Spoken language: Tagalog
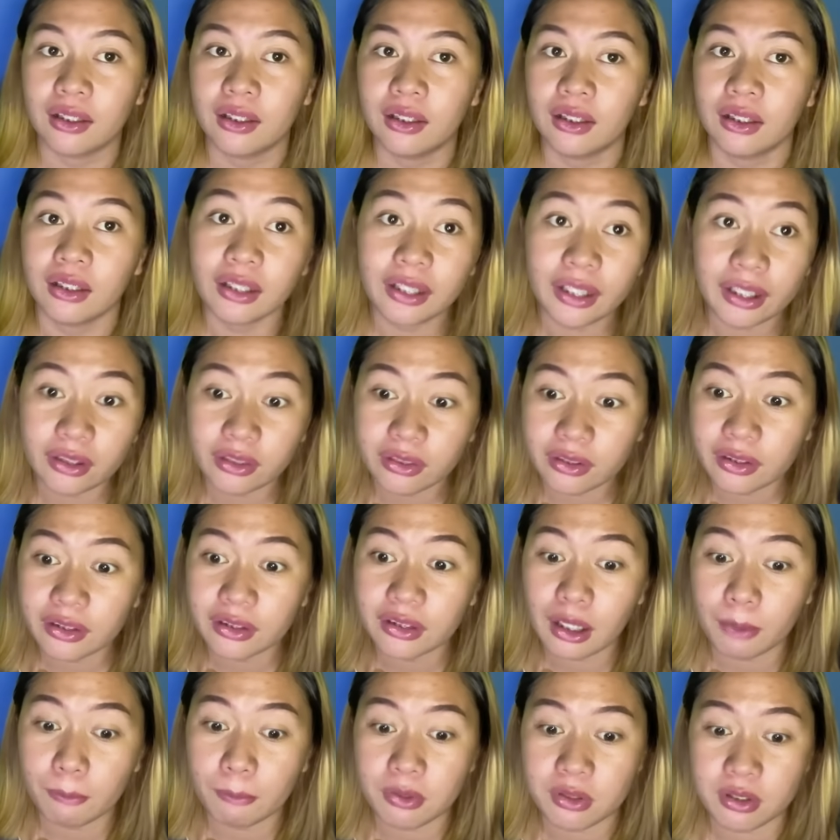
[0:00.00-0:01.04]
Leader,
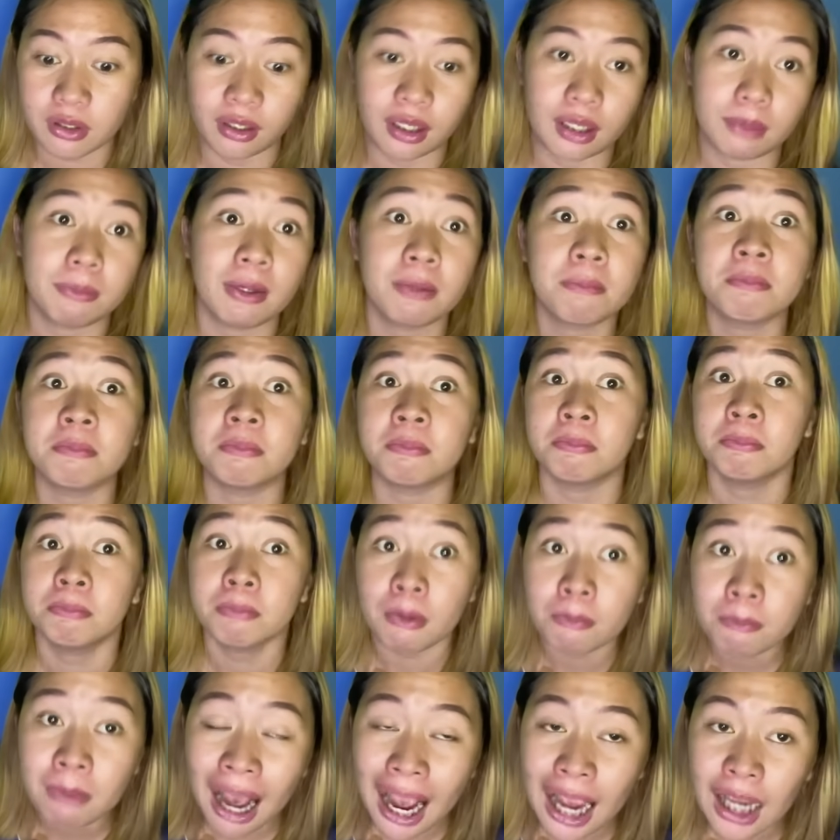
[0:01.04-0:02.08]
tapos ang iba,
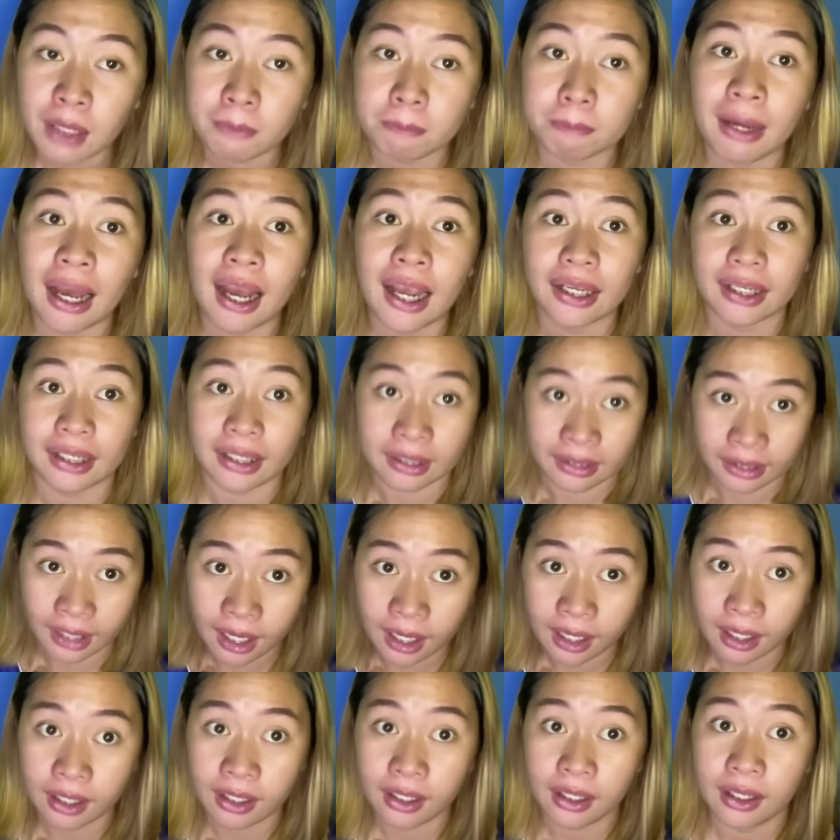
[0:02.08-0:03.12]
babae pa, ina.
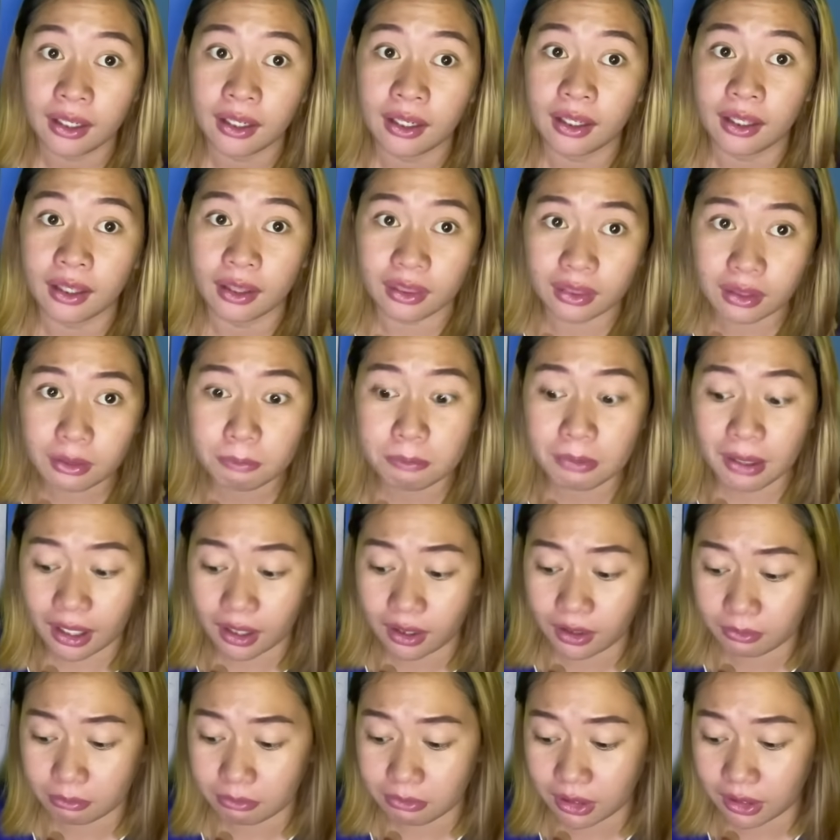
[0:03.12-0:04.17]
ba? Diba?
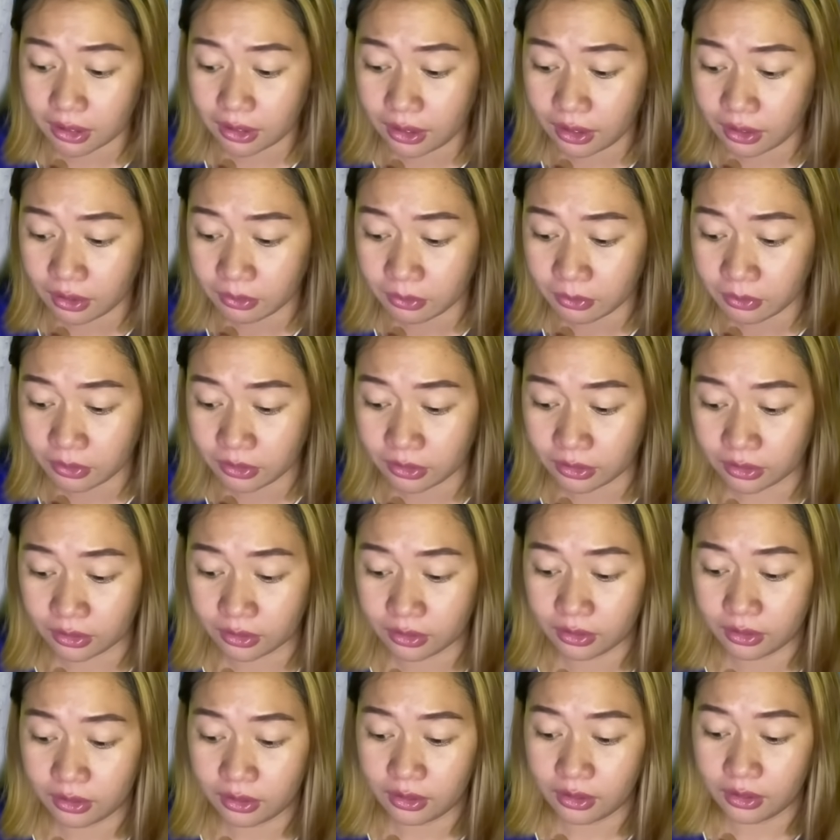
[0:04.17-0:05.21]
Ba't ganun?
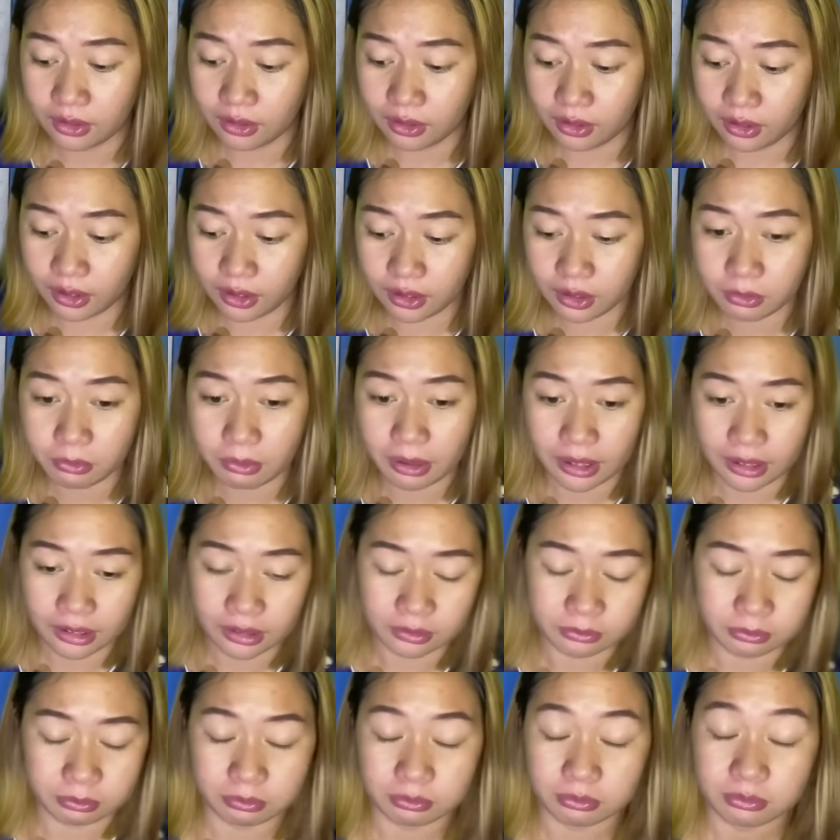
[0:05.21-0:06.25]
Anyway,
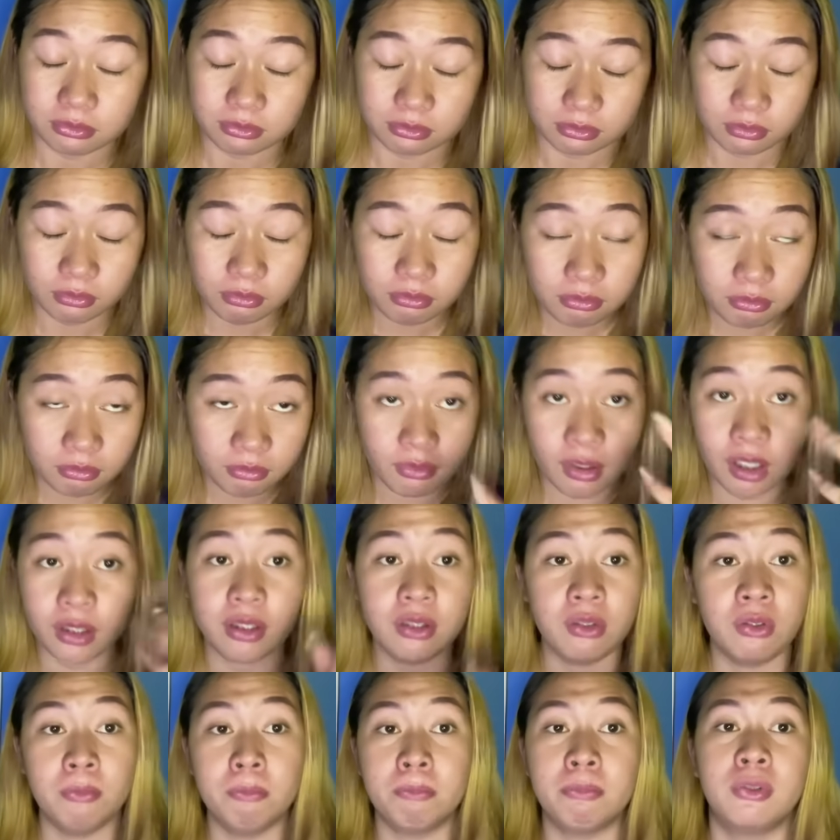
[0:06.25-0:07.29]

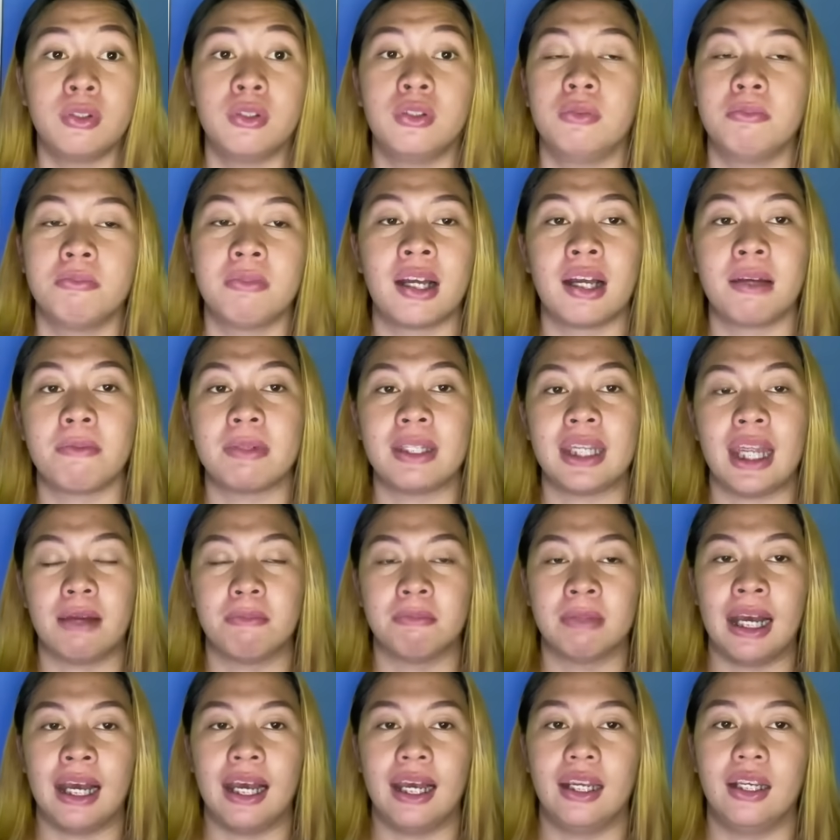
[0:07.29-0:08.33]
yun po mga
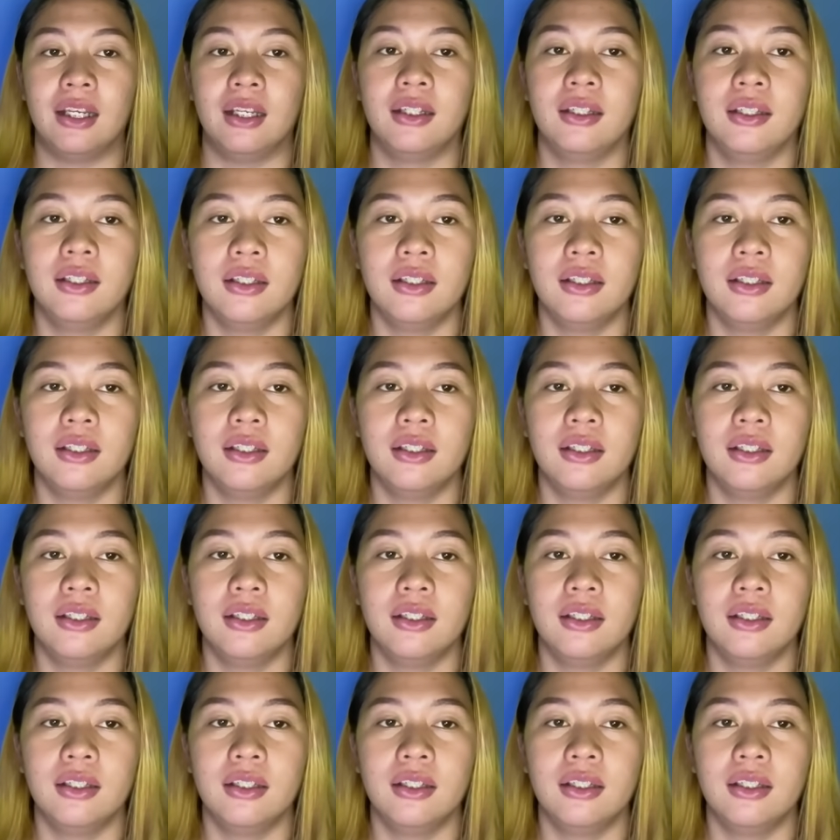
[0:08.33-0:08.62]
minamahal.